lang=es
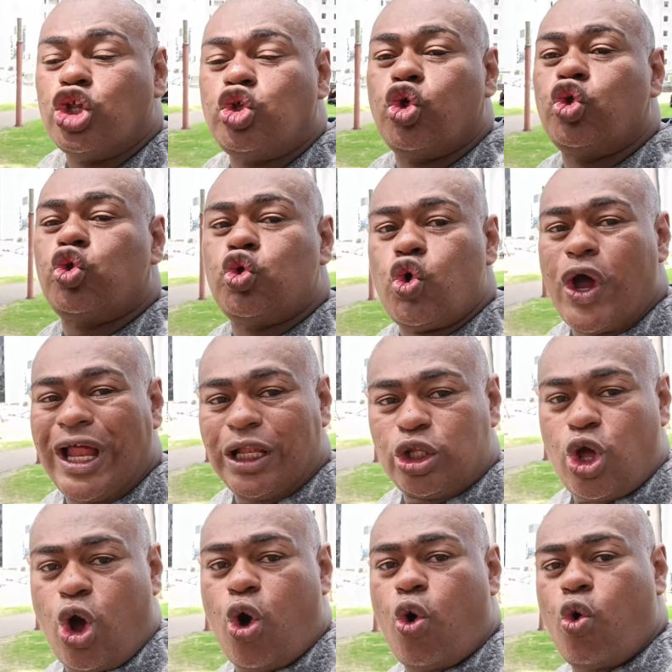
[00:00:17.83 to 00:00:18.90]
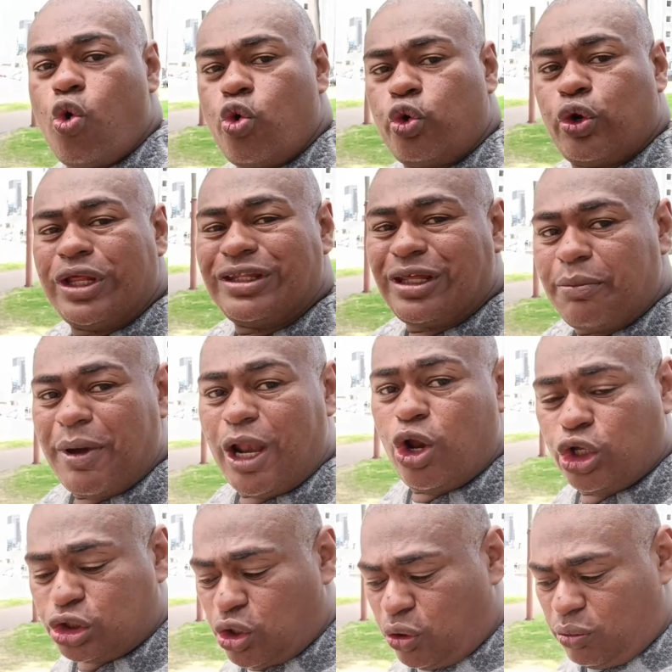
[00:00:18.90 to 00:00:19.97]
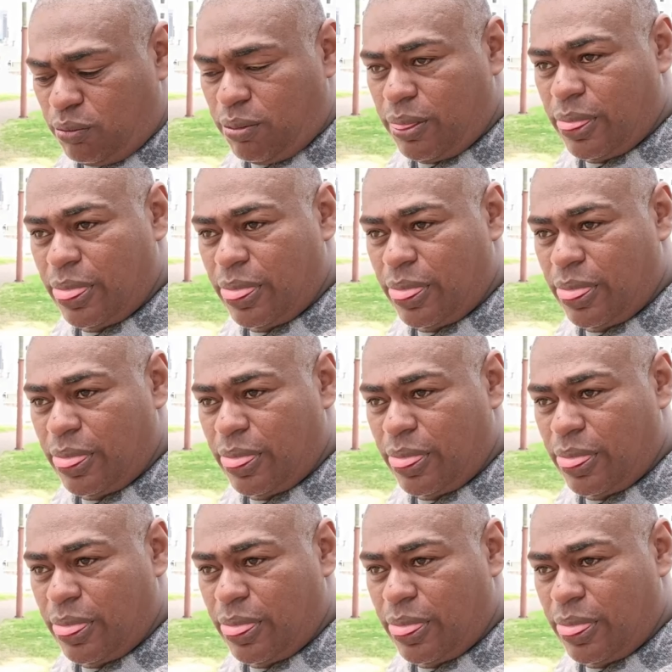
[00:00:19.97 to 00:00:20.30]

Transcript: su sueldo uno encima del otro.